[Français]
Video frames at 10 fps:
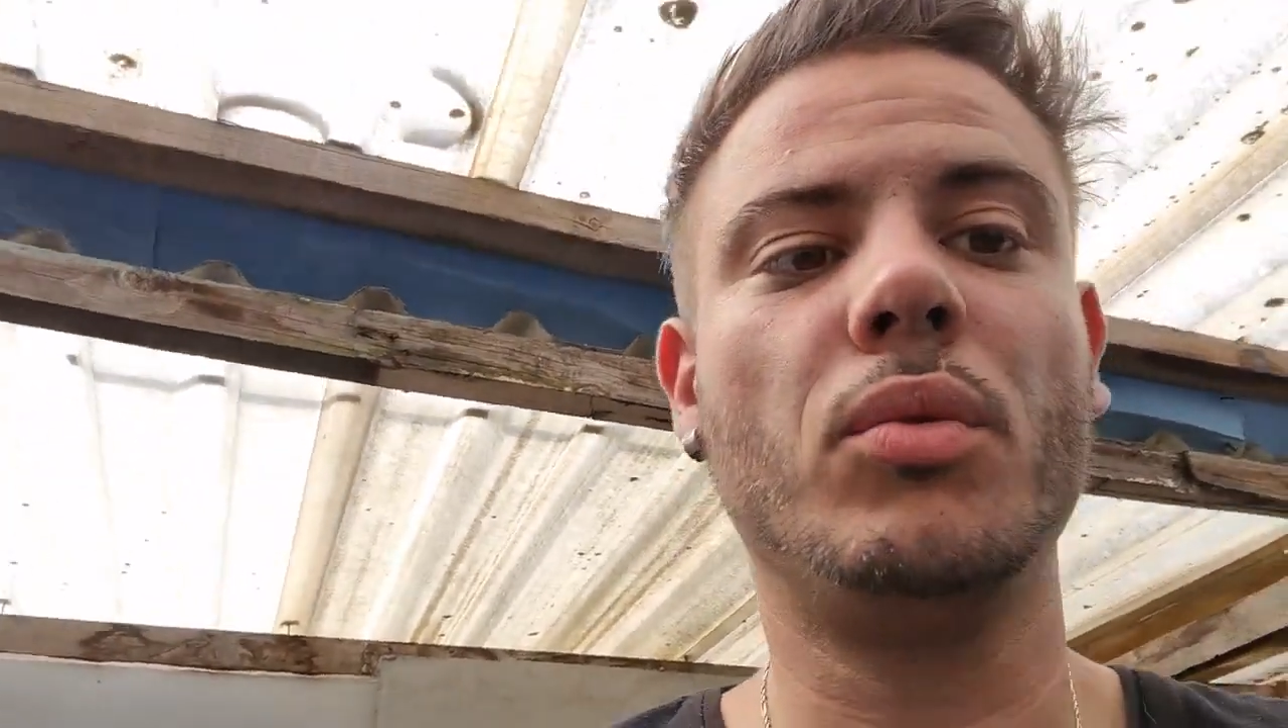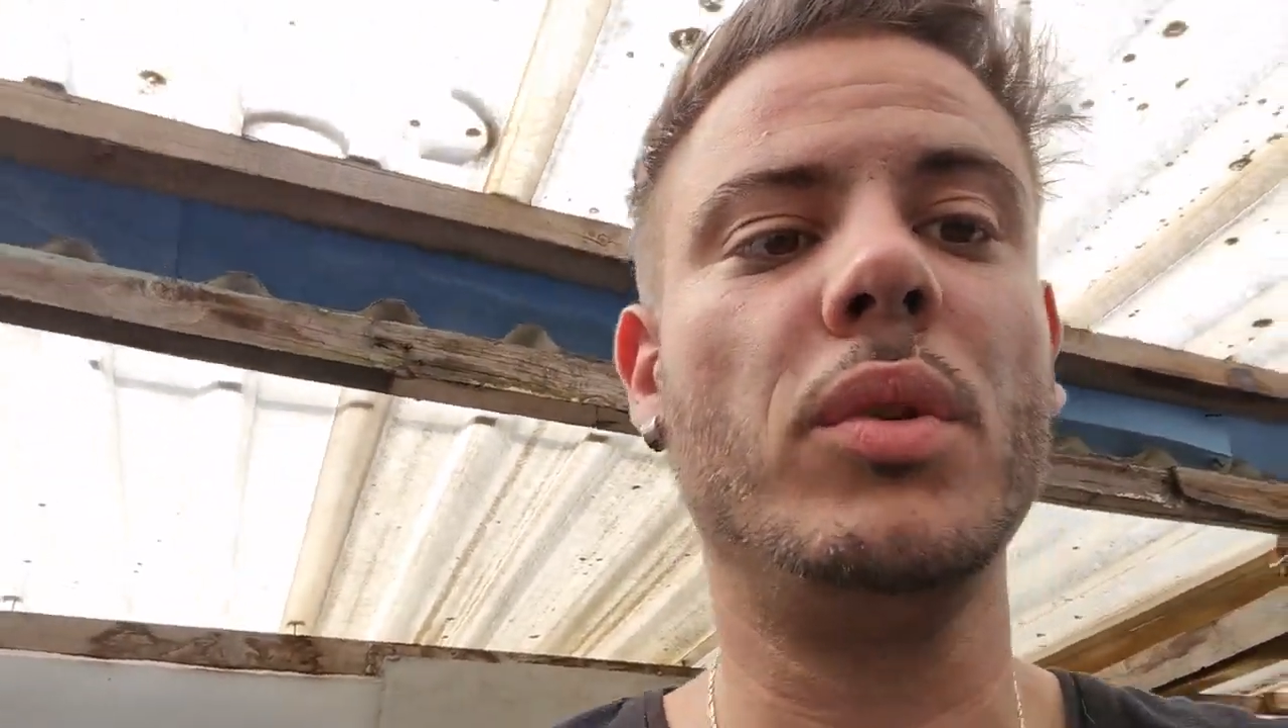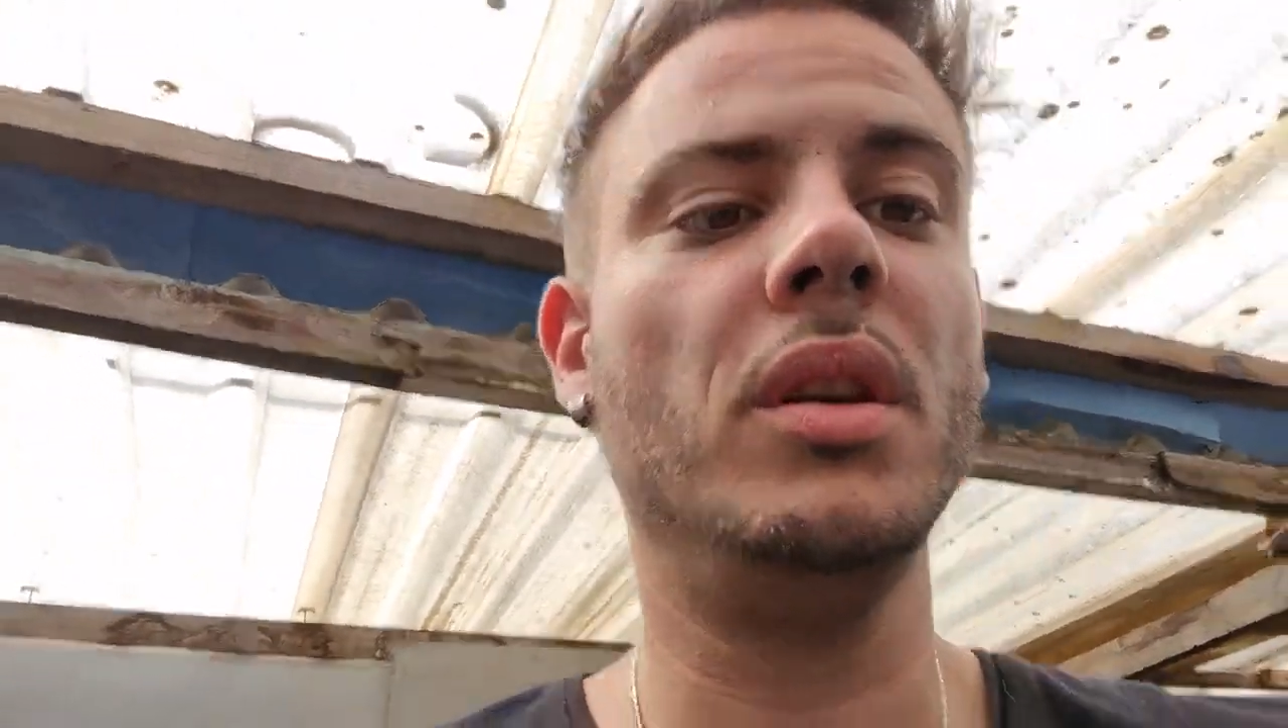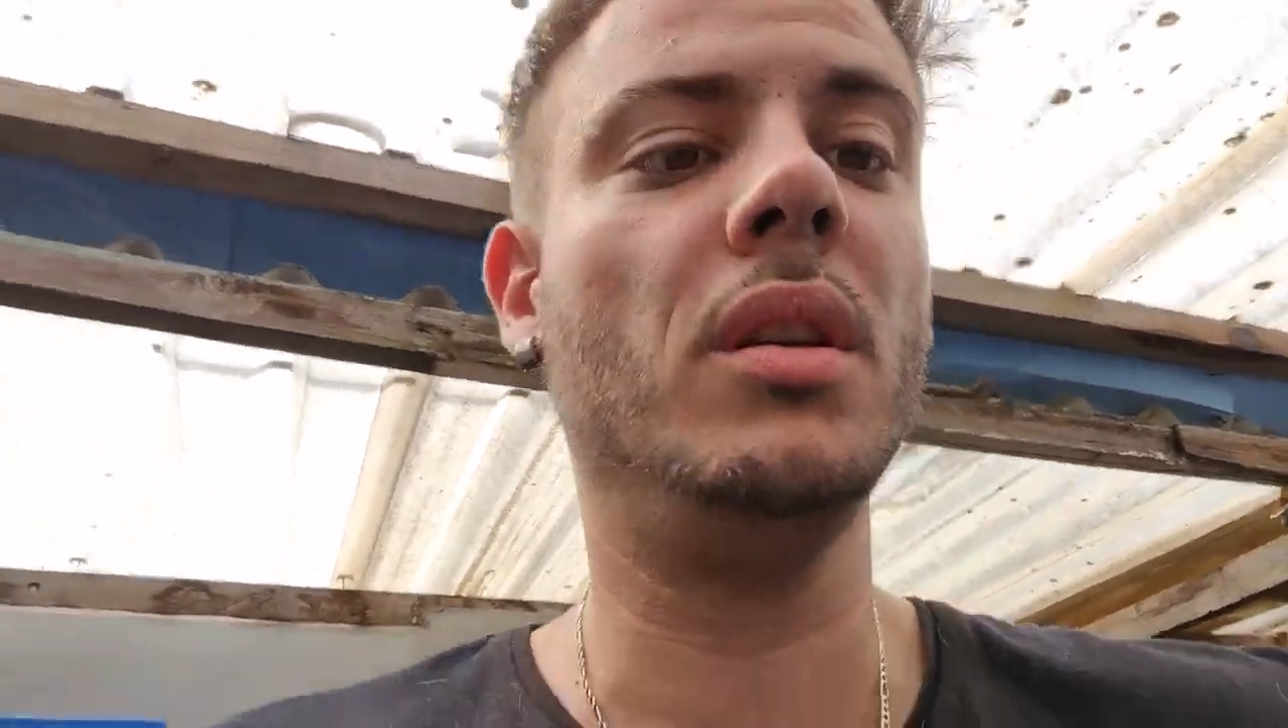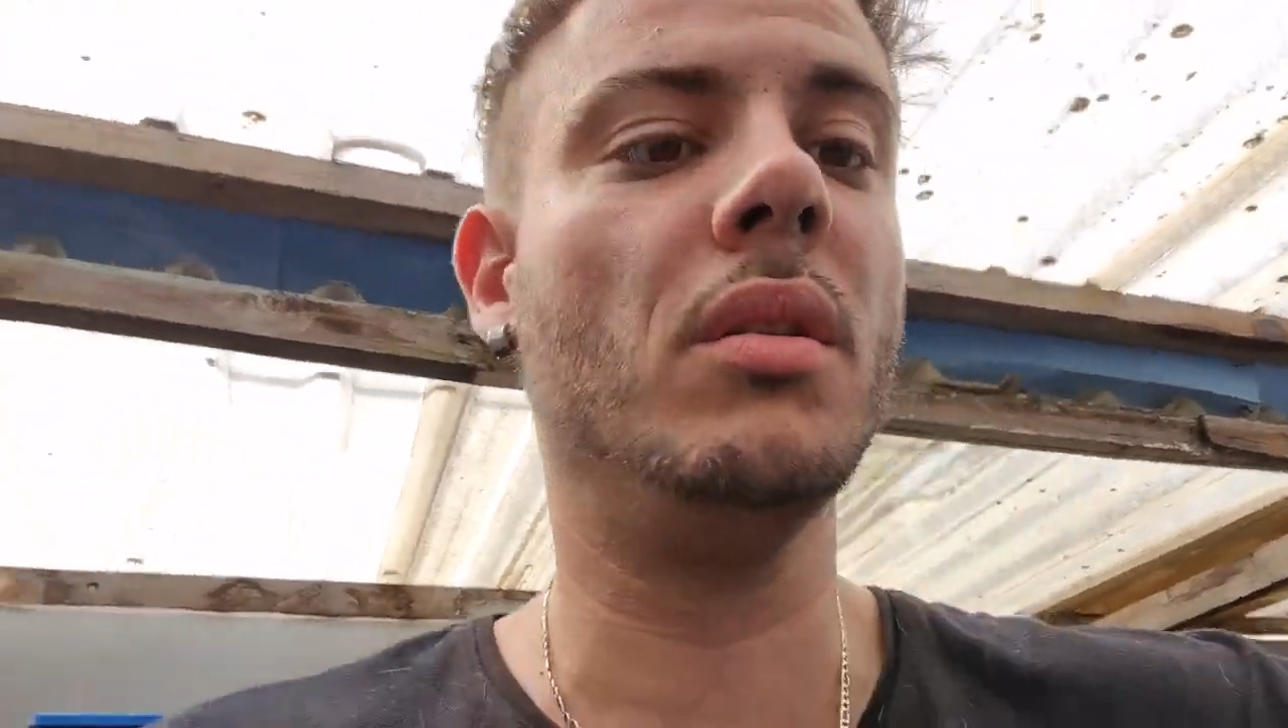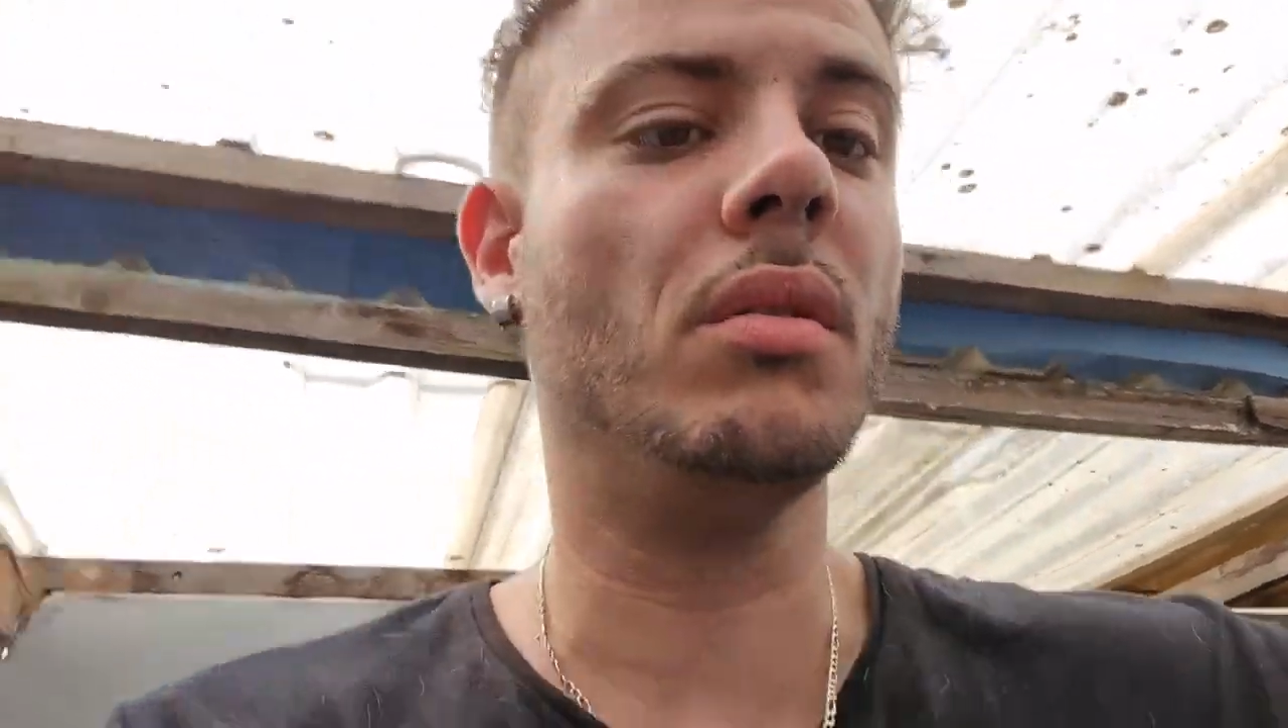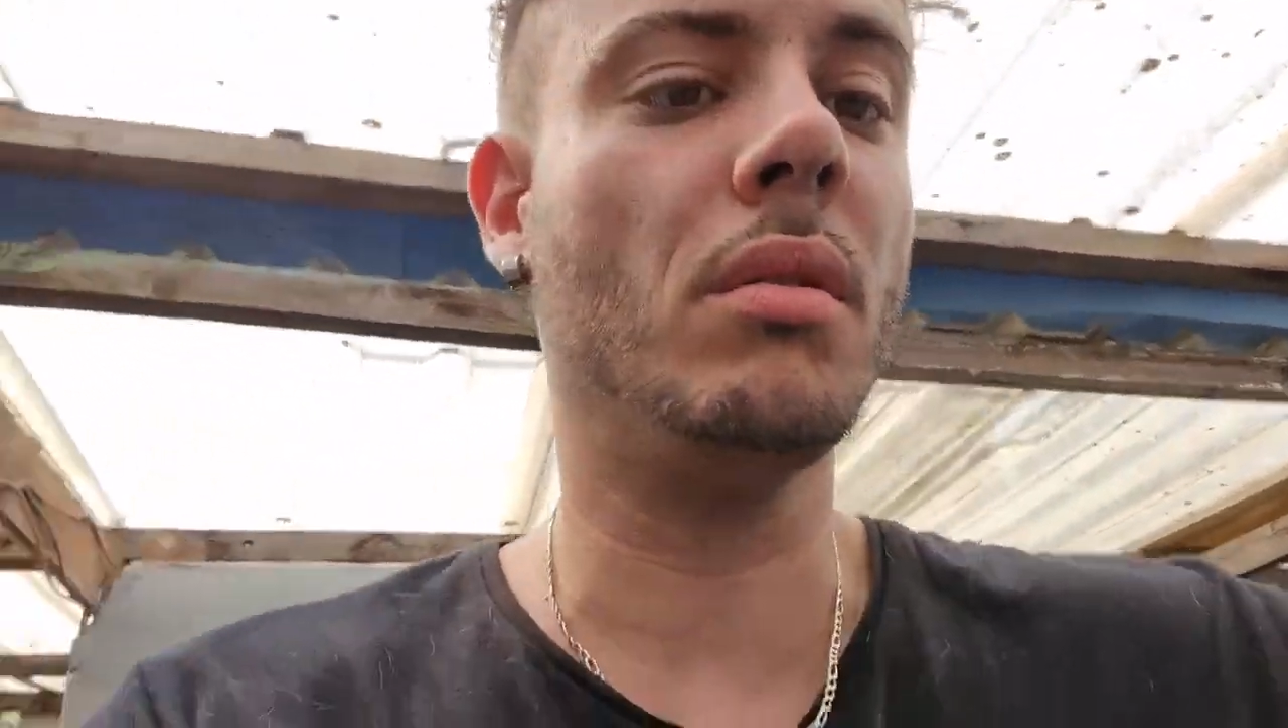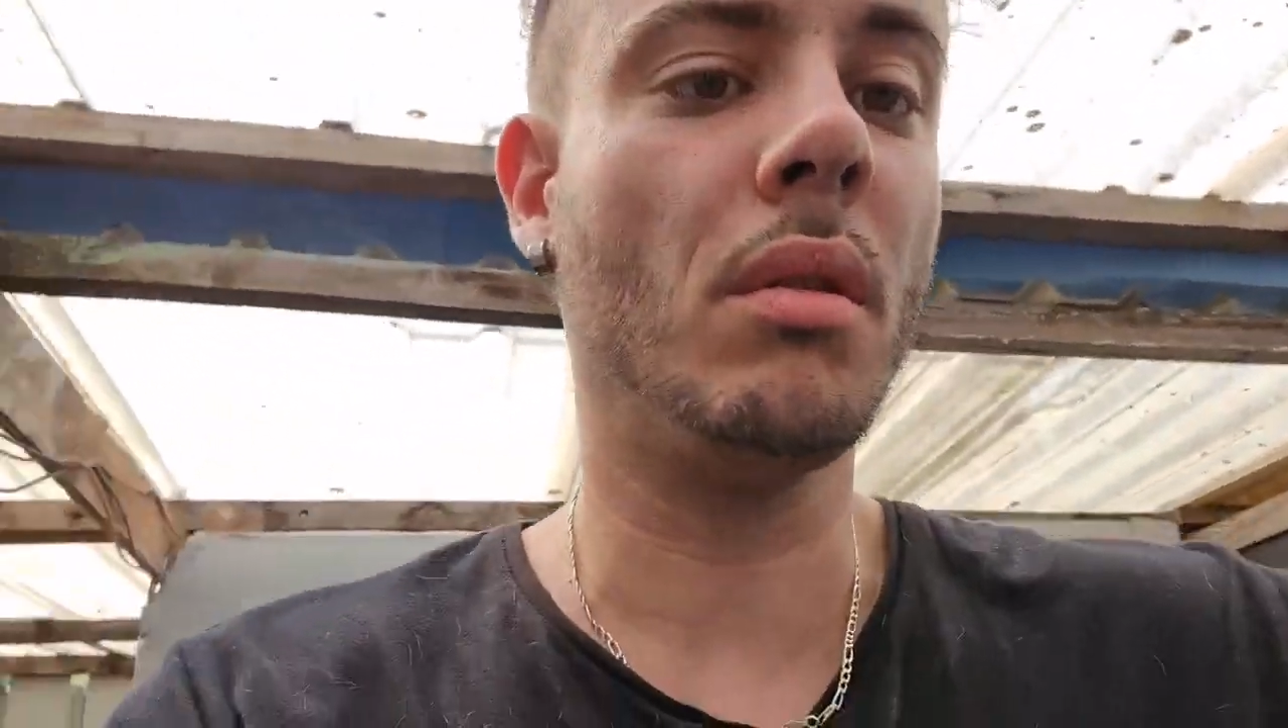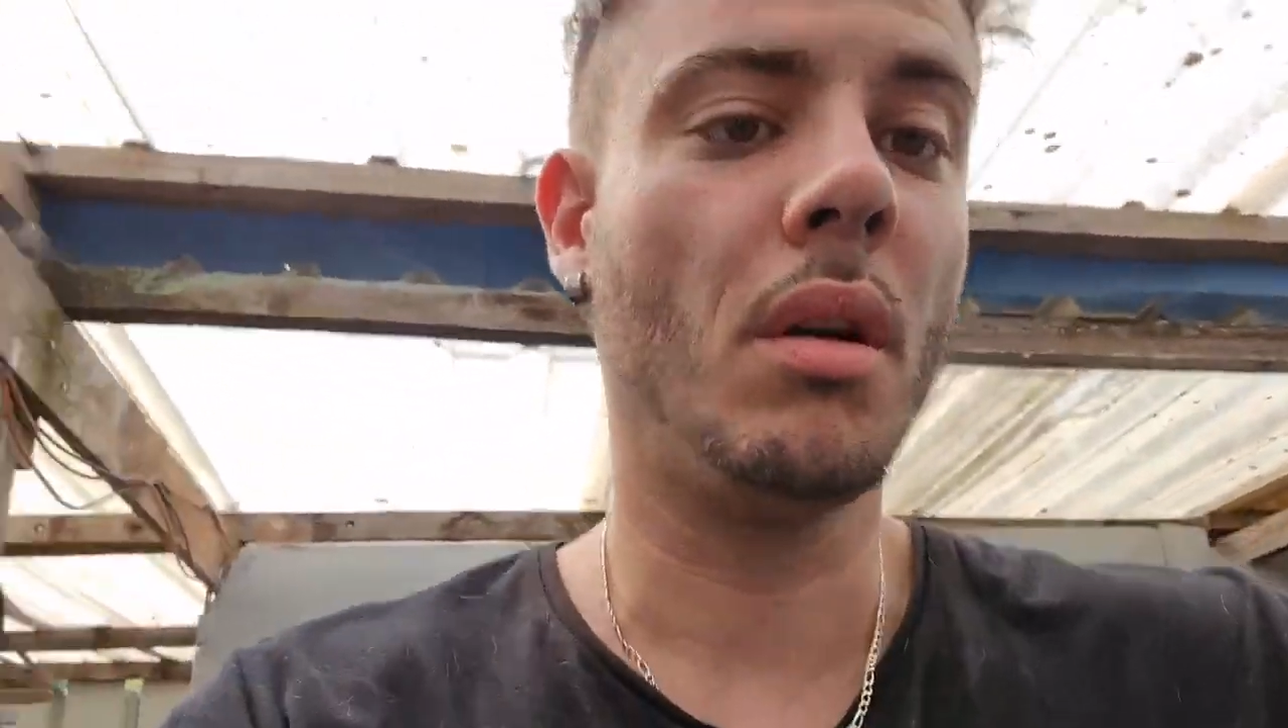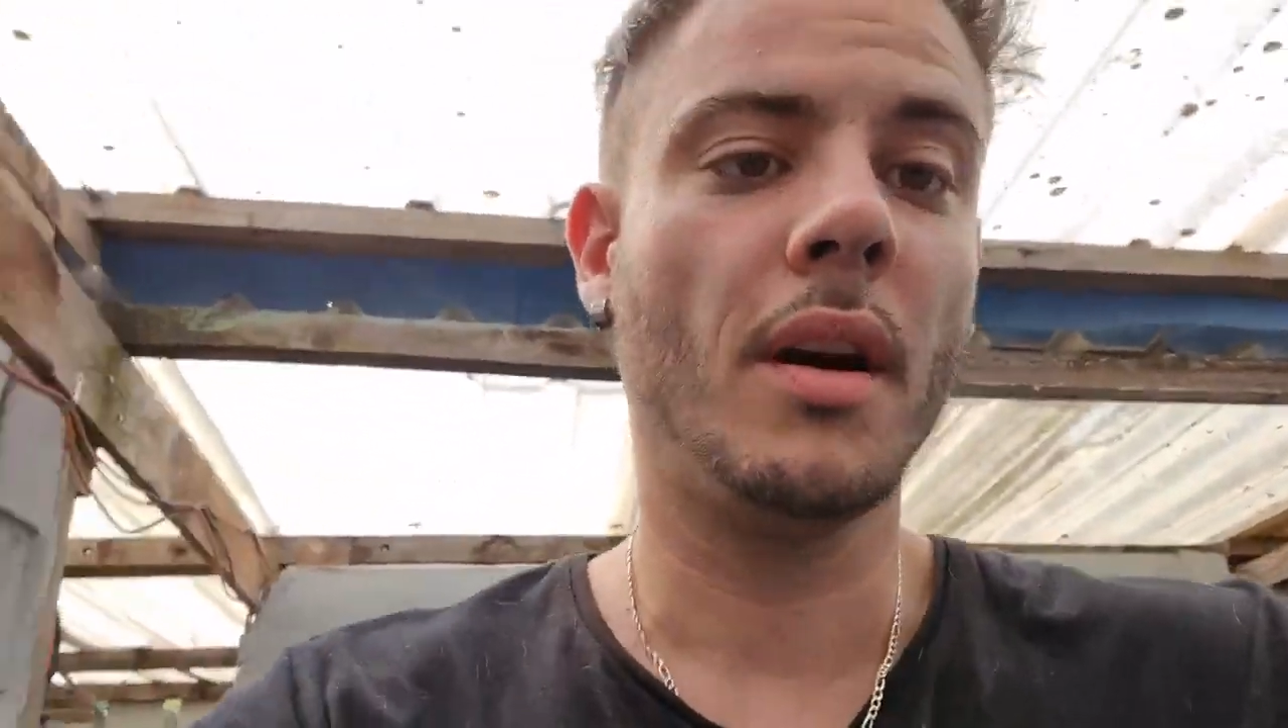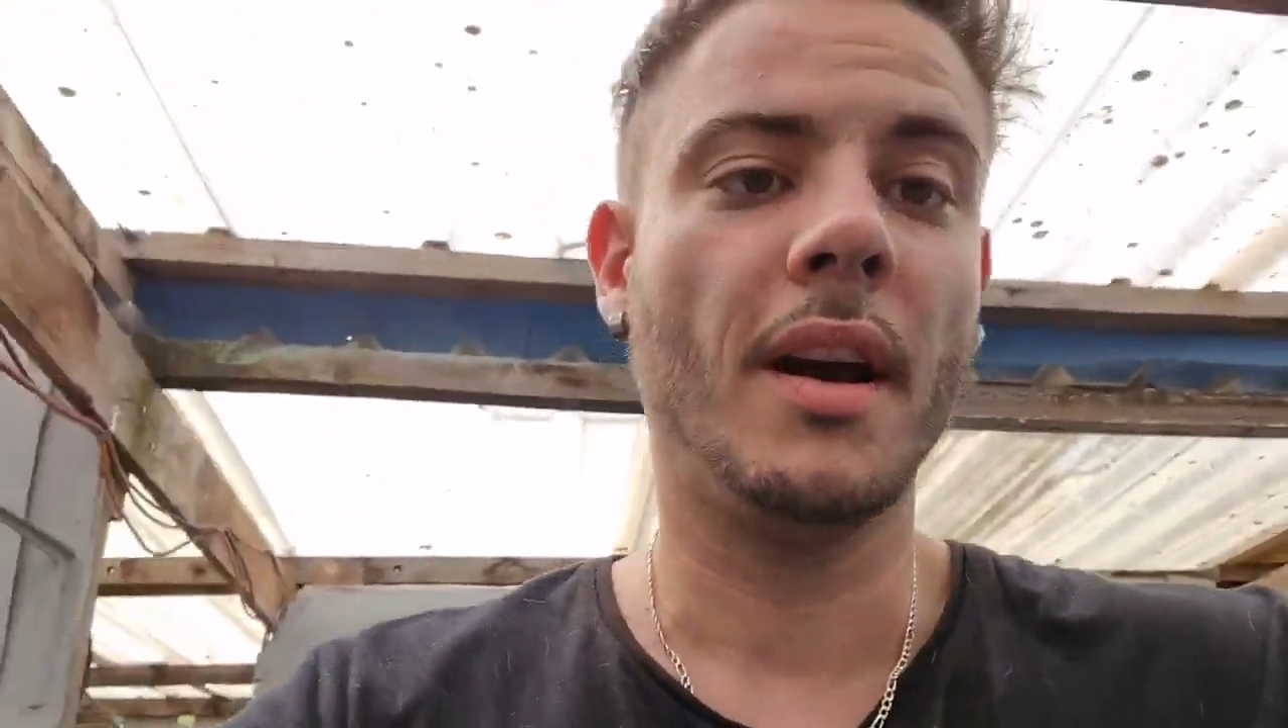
oui, euh,